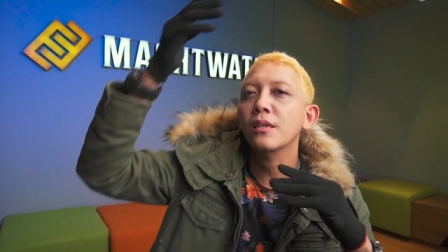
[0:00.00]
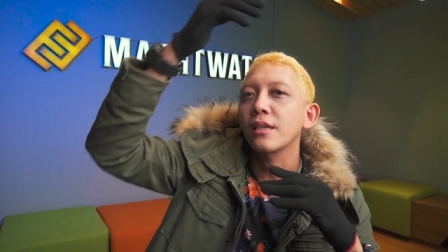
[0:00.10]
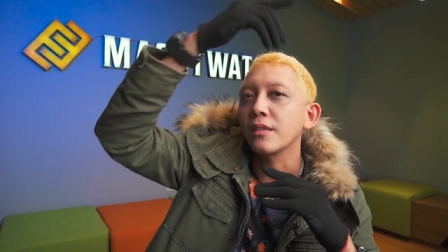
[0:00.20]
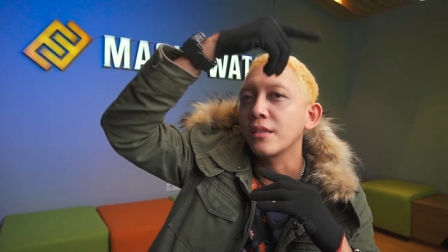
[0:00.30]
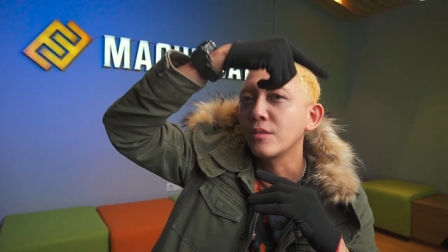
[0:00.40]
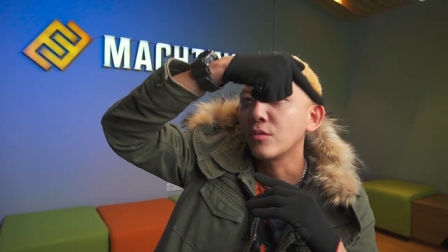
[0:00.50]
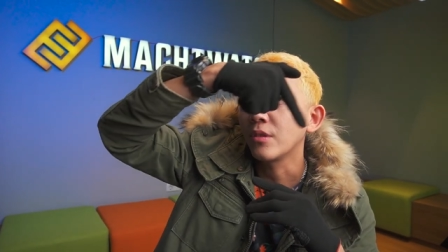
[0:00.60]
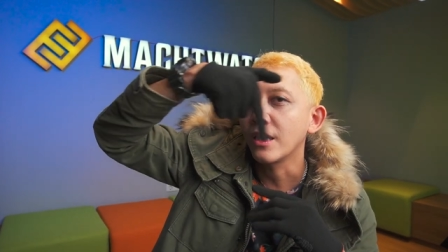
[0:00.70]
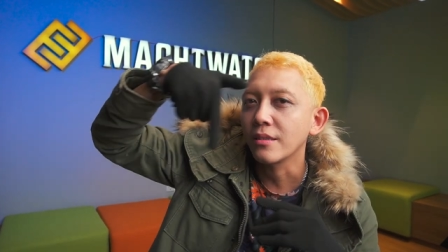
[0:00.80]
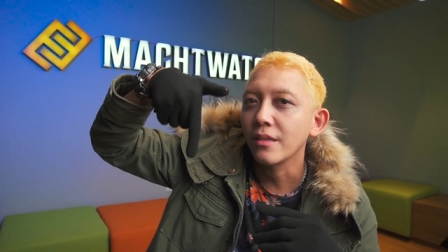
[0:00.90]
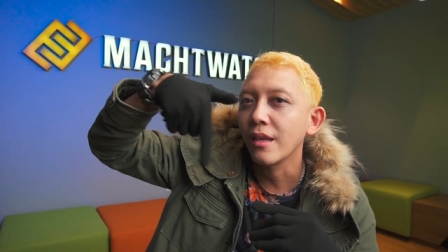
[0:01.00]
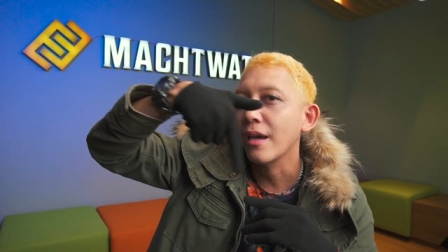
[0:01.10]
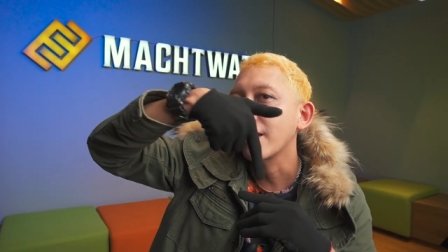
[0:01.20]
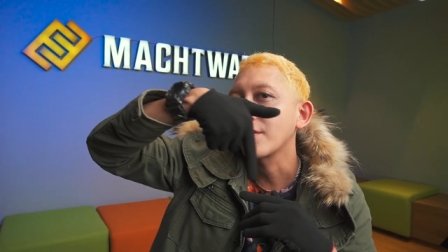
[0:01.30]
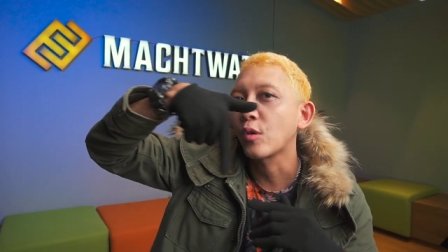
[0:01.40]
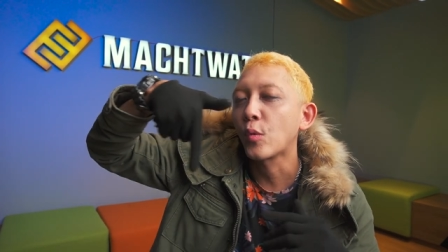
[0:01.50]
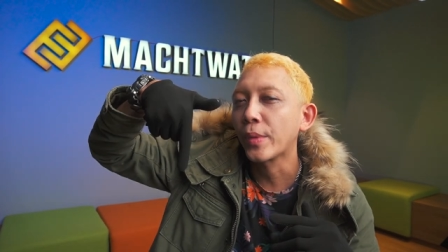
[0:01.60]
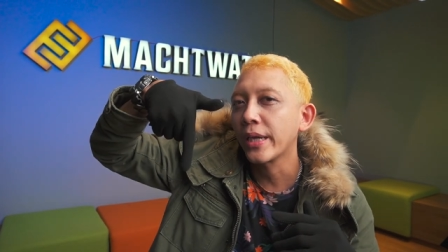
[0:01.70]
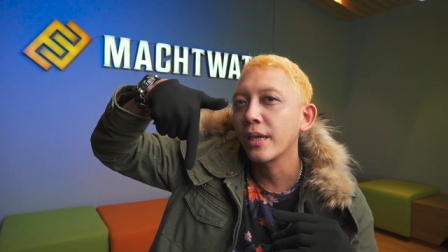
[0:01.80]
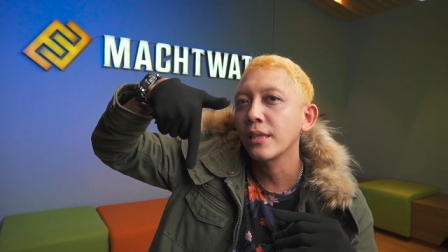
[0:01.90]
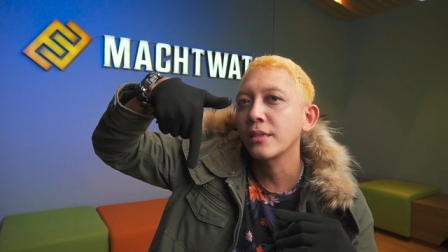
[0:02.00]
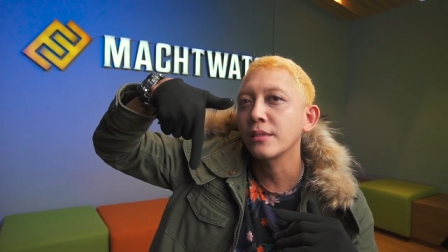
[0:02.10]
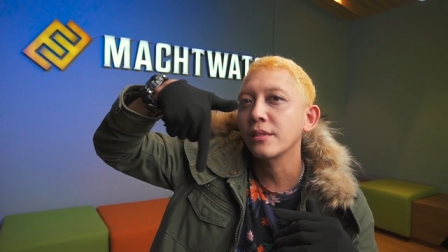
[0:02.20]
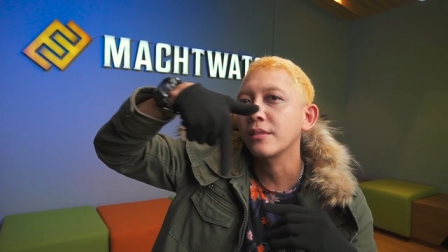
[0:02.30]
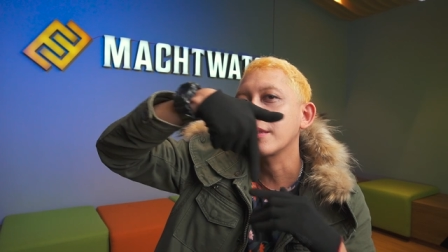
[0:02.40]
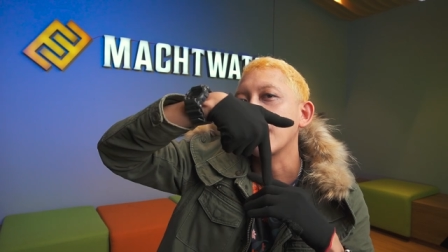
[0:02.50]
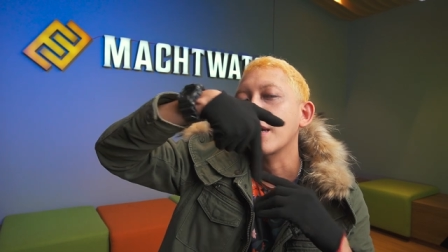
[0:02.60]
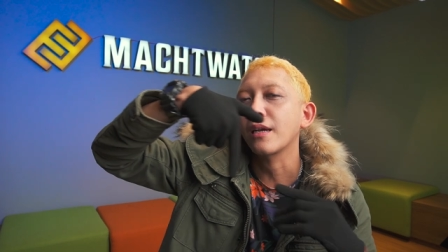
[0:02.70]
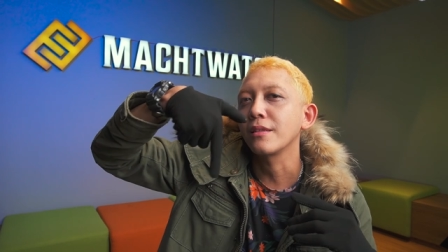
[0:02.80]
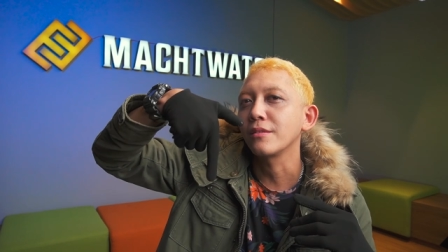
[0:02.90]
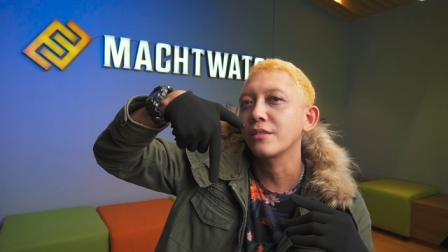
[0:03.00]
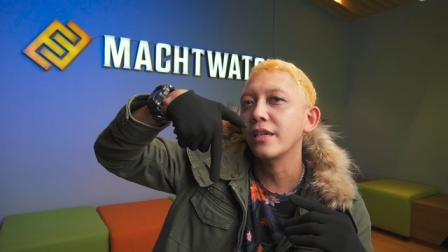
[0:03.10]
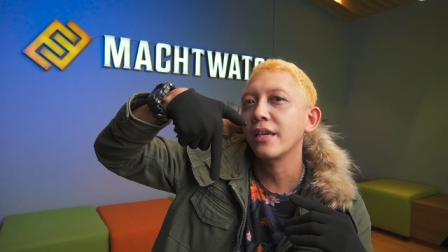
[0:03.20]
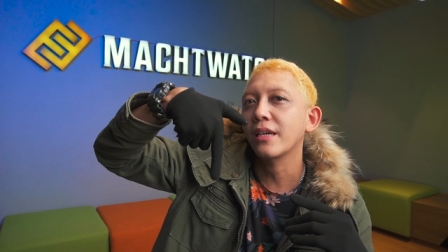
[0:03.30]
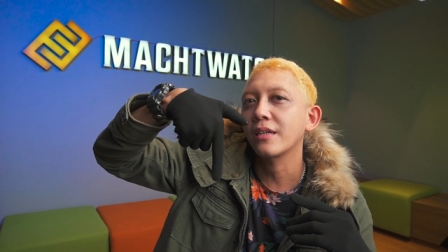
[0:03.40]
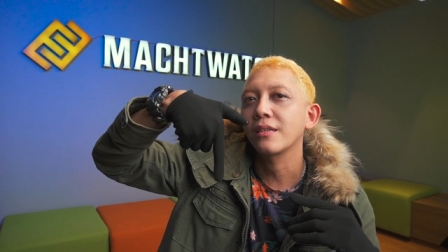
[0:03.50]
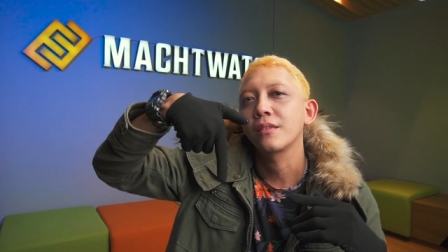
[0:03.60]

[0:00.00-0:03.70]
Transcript: kalian juga silahkan komen kita akan cek